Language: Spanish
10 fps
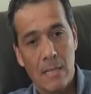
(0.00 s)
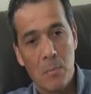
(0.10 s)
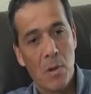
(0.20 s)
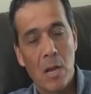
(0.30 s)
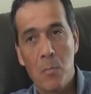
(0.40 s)
el
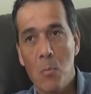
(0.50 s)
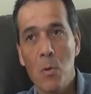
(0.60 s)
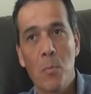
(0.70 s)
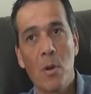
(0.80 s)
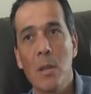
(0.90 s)
tipo de cambio
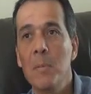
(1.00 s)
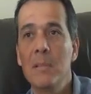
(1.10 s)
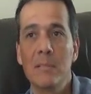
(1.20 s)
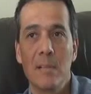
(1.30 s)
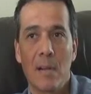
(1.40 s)
muy
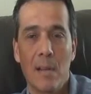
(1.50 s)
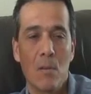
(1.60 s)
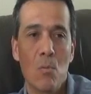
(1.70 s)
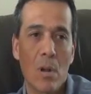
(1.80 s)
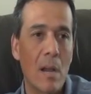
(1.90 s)
probablemente cierre
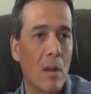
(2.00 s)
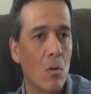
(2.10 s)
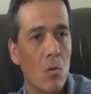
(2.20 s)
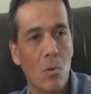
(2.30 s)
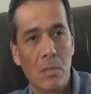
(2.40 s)
en un
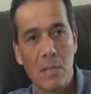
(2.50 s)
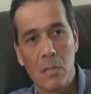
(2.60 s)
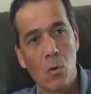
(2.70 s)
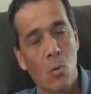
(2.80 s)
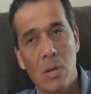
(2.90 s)
rango entre
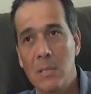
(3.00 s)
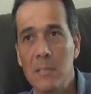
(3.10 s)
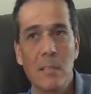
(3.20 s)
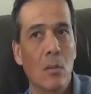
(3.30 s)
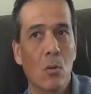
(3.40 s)
el
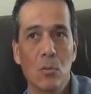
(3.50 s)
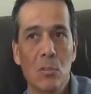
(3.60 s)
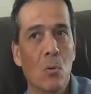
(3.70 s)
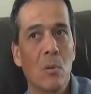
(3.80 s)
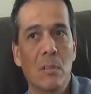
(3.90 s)
2.45 o
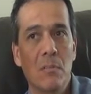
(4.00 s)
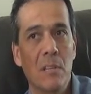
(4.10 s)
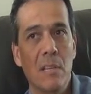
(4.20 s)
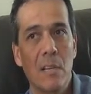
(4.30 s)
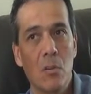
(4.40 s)
2.50
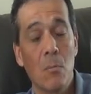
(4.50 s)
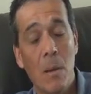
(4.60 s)
fin de año,